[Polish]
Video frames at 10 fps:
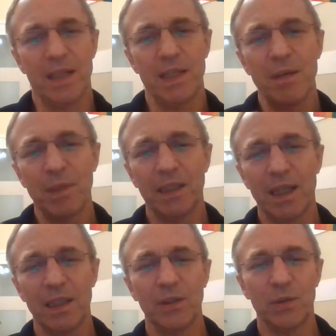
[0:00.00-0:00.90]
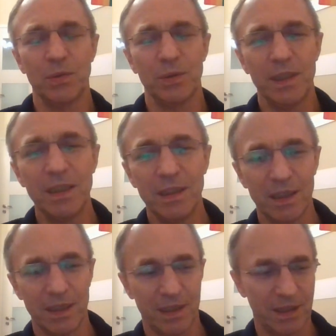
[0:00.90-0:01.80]
nie ma na rynku
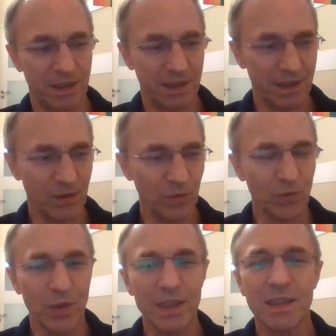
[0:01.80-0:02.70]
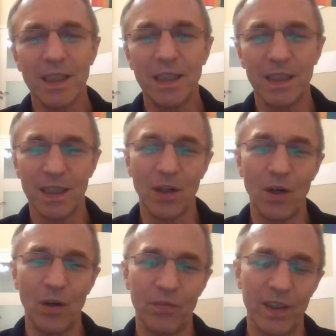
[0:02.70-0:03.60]
innych e, konkurencyjnych
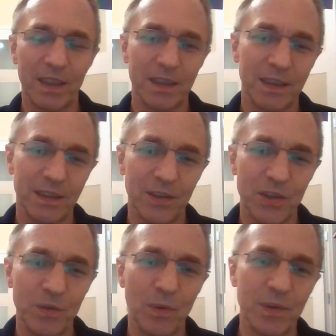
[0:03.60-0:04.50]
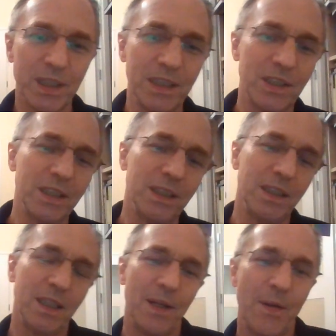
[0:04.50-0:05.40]
ofert, to siłą rzeczy
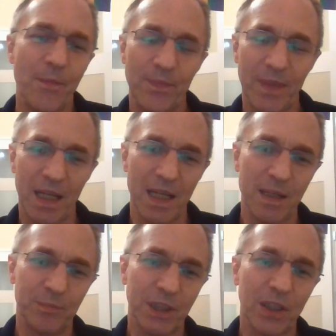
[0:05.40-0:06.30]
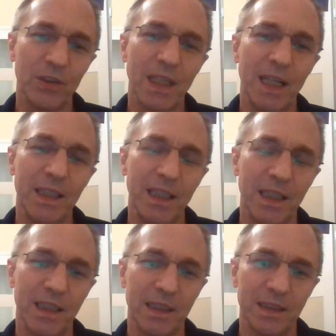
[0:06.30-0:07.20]
mm,
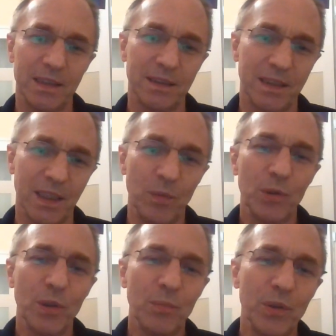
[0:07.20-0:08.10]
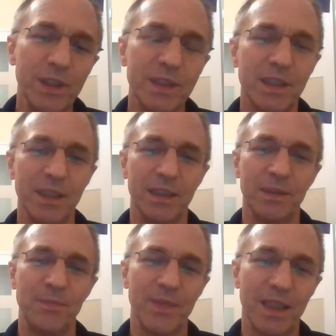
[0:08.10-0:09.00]
przekonania tego
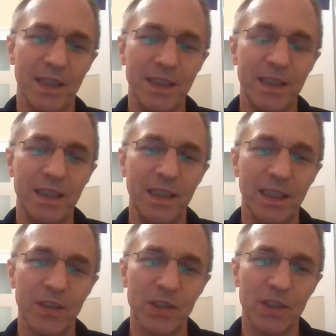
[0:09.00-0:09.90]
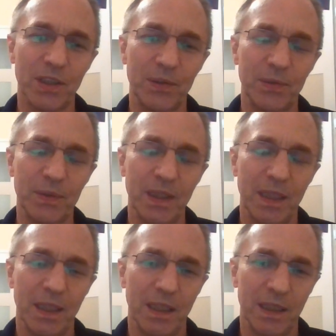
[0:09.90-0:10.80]
monopolisty religijnego są
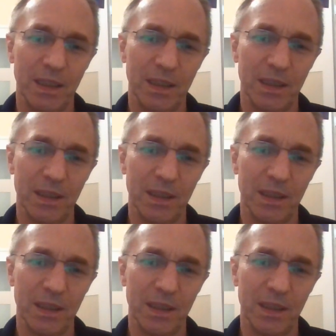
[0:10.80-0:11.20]
e,